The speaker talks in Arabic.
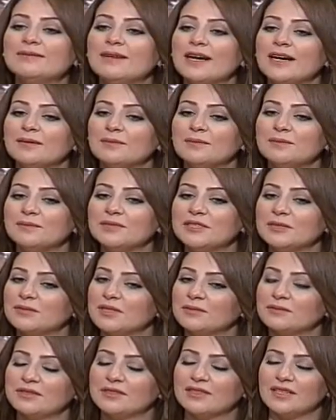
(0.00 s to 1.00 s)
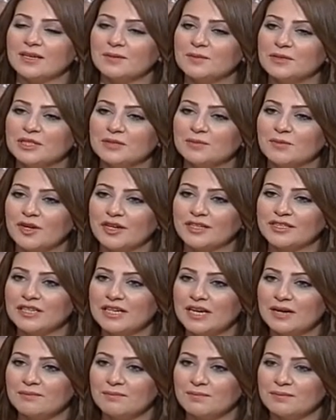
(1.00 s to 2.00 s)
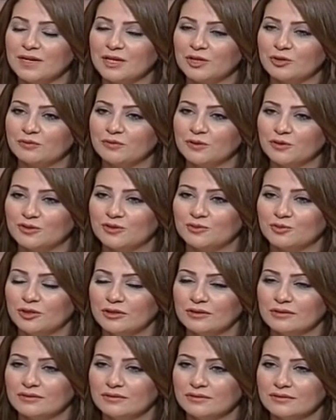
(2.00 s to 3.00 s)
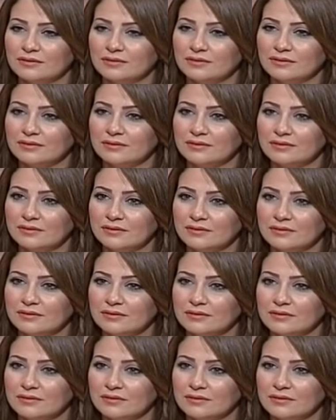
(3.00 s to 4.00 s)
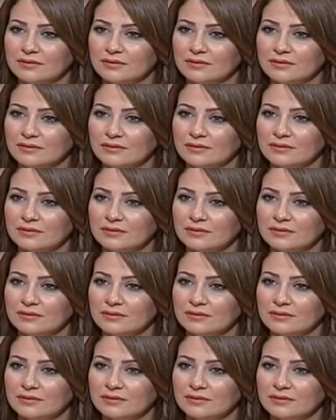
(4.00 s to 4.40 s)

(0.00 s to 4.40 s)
لي بقى انت بتت... بتتمرني كم يوم في الاسبوع آه يوم في